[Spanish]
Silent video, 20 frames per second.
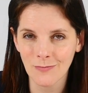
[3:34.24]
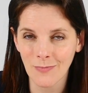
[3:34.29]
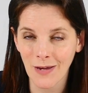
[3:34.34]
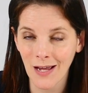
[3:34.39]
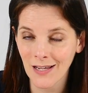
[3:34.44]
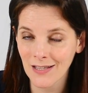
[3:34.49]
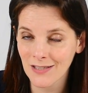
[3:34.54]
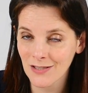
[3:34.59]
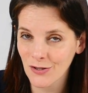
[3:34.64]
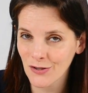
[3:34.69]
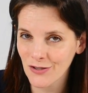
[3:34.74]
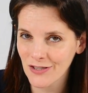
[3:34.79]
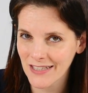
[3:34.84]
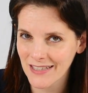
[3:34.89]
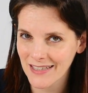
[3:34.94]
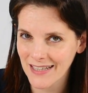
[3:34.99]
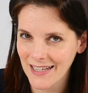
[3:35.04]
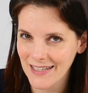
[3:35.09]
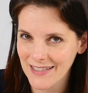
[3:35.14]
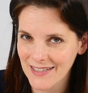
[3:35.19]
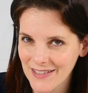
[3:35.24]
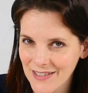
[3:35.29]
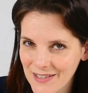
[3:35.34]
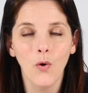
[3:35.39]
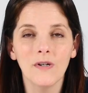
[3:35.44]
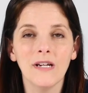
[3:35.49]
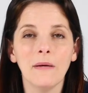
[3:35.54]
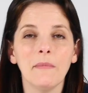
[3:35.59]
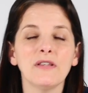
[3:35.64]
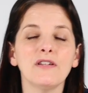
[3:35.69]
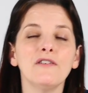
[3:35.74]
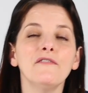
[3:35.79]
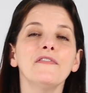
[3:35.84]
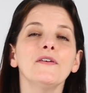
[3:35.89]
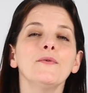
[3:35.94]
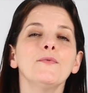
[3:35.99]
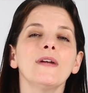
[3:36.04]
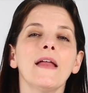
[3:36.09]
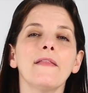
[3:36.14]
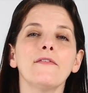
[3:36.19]
más cositas. Una vez
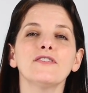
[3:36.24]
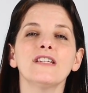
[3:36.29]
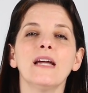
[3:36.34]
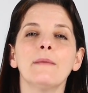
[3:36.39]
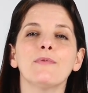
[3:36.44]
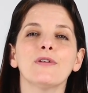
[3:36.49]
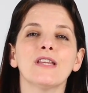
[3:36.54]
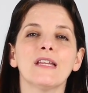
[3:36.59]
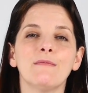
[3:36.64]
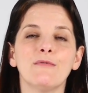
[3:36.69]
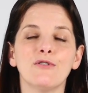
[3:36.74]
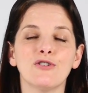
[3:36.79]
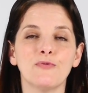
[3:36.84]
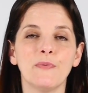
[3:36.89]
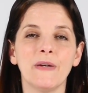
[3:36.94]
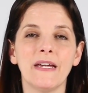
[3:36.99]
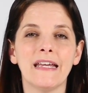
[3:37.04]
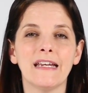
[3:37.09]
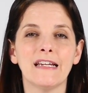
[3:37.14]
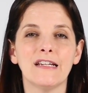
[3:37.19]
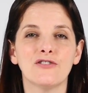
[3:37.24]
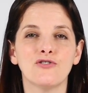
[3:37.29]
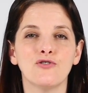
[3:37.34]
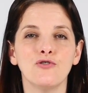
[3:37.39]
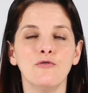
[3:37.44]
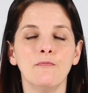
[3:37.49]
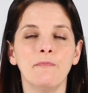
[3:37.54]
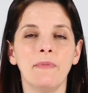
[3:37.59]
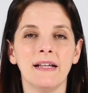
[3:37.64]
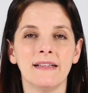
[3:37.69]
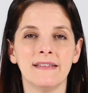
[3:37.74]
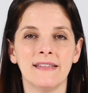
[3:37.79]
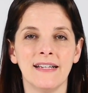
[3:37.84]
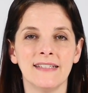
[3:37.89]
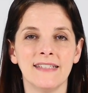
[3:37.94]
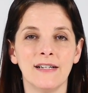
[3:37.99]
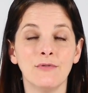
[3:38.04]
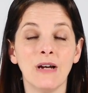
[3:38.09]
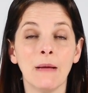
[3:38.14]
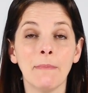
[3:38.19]
configurado ya podemos ver su
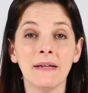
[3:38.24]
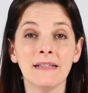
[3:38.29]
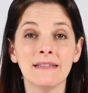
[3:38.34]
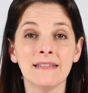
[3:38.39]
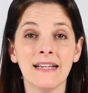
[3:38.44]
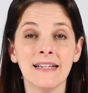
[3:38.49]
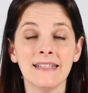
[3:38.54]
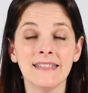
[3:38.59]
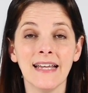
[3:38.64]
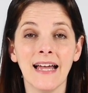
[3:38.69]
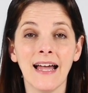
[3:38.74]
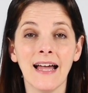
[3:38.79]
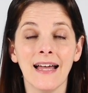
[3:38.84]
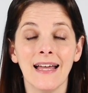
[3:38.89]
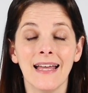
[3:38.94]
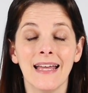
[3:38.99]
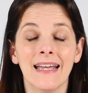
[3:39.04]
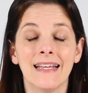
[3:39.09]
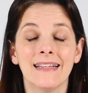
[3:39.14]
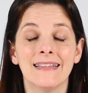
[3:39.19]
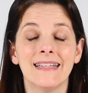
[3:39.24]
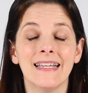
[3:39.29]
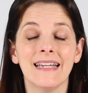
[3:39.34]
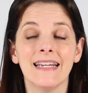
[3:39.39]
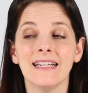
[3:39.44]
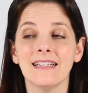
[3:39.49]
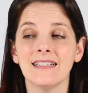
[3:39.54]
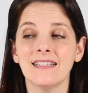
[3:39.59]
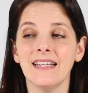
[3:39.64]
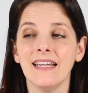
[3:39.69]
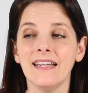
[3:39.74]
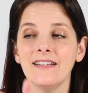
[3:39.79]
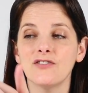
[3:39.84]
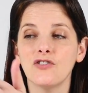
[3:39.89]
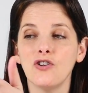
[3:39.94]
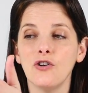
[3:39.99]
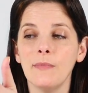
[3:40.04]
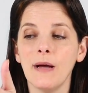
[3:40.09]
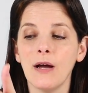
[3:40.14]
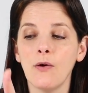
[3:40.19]
pantalla. Una pantalla de
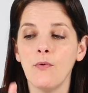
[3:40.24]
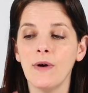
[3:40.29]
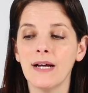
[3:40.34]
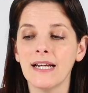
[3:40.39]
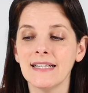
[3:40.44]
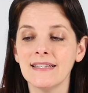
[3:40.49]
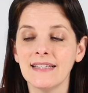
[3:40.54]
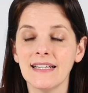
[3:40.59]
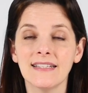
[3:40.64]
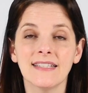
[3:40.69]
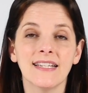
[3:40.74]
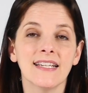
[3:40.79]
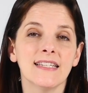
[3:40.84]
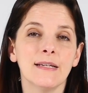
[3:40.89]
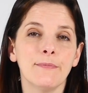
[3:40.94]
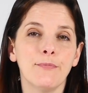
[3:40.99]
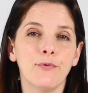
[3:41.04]
6,47